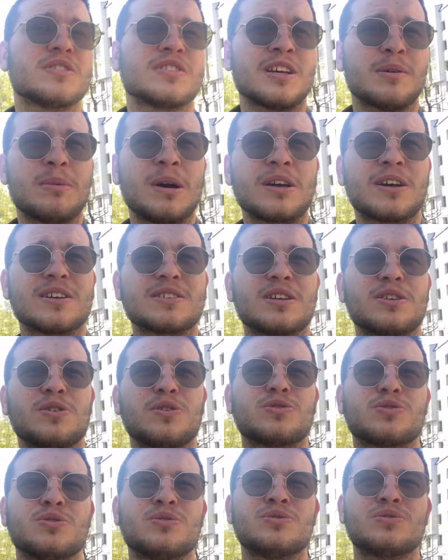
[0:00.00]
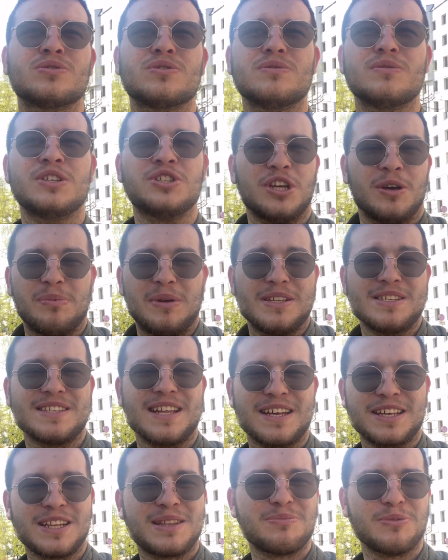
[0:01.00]
zaman kazanıyorsunuz ve
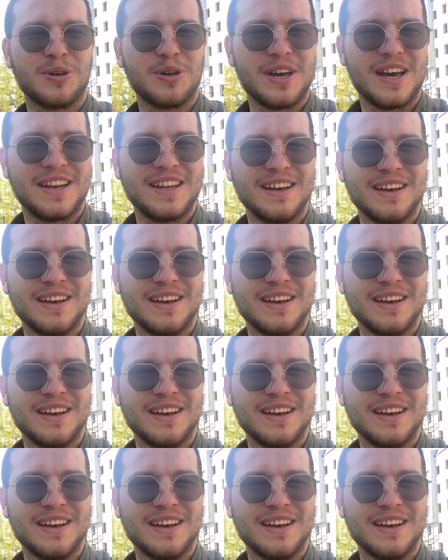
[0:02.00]
cebinizden gitmiyor yani.